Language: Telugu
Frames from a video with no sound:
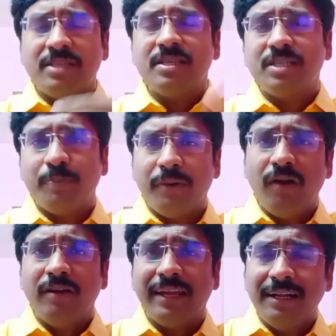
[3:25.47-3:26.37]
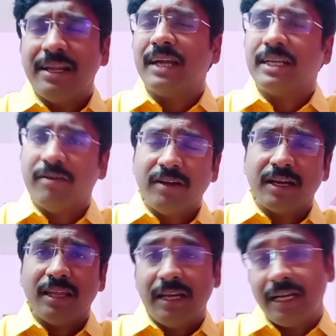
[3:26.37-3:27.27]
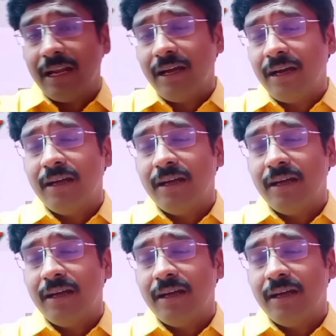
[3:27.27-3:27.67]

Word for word: లెసన్ చెప్పేవాళ్ళని ఇంటరాక్ట్ అవ్వరు కదా ఎట్లా